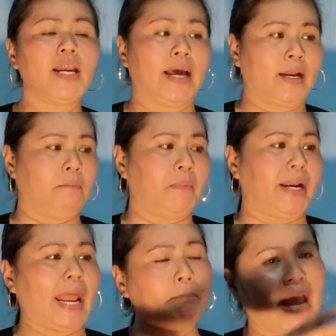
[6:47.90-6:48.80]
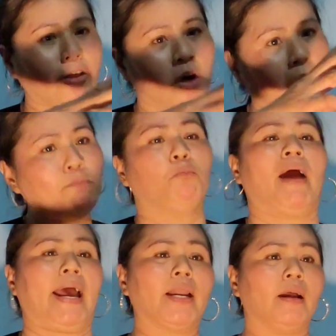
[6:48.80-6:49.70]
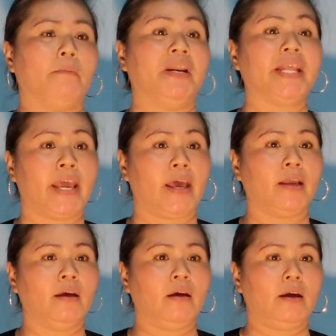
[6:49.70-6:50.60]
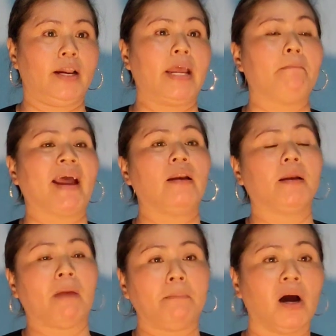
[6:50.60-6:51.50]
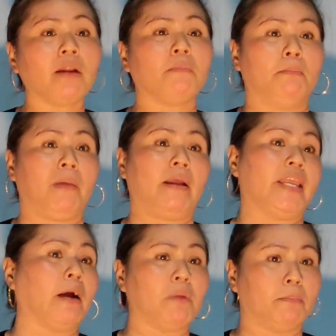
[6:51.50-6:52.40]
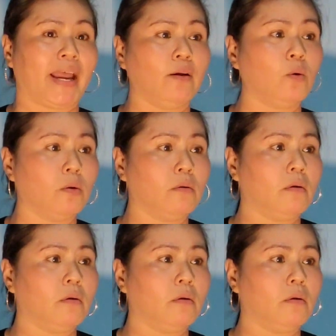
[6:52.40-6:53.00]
Ý là mình ráng mai cho hết một mã đó để mình đi về. Rồi ngày mai lên mã mới rồi mình nhận mình mai luôn.